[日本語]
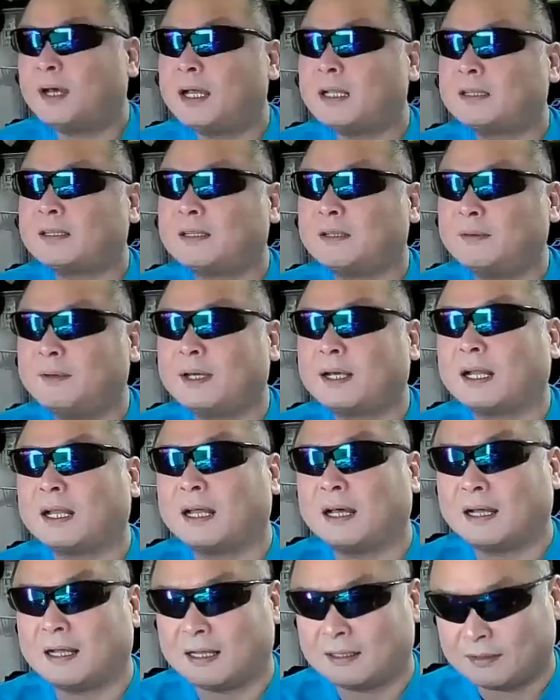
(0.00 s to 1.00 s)
ル貼って上か
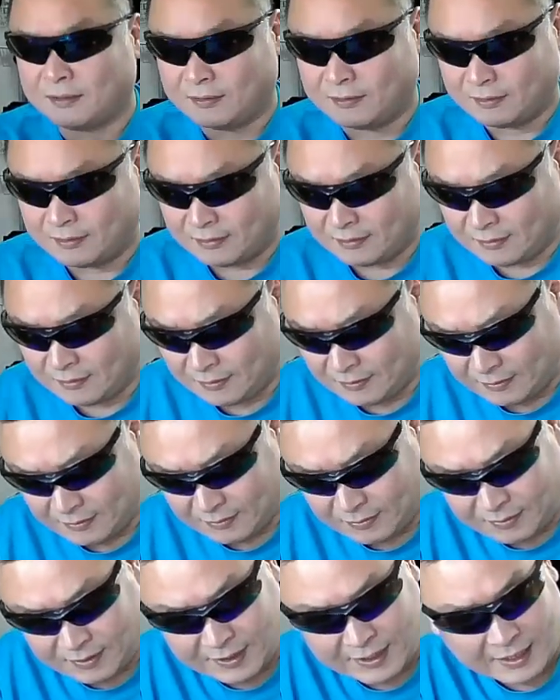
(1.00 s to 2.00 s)
らあの
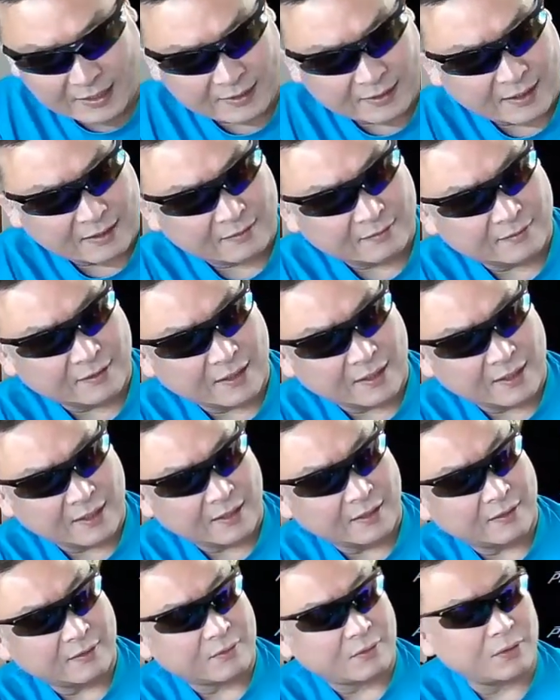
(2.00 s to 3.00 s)
これやってあるんで
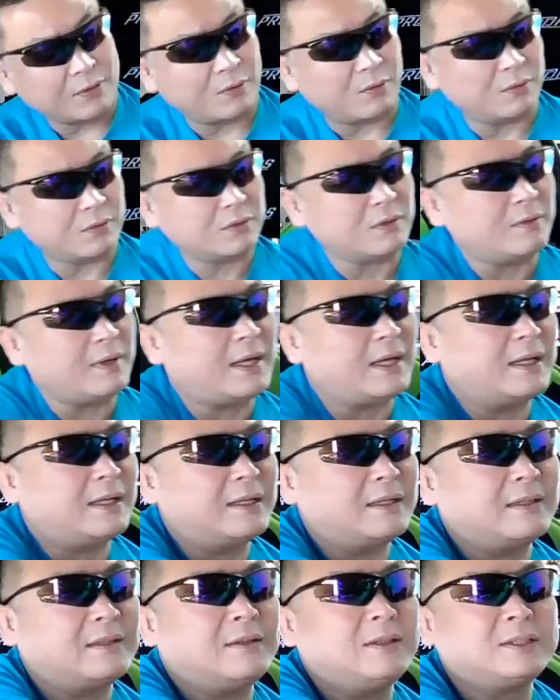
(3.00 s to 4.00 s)
ねこれ本当は
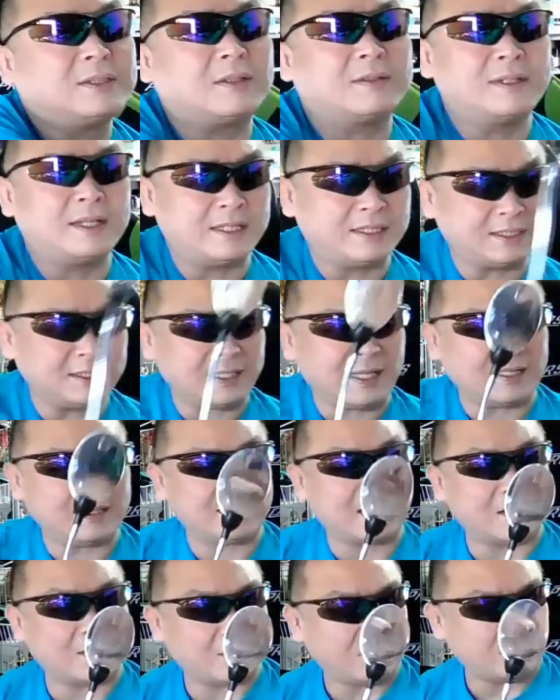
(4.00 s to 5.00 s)
よいしょネジなん
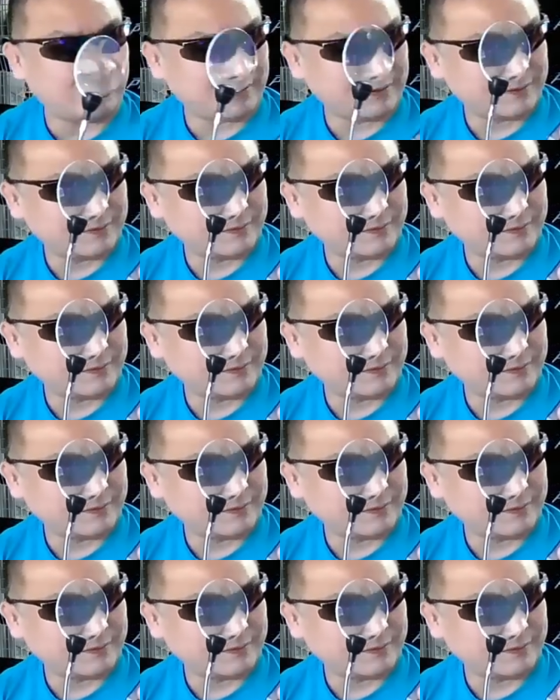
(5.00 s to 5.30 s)
だろう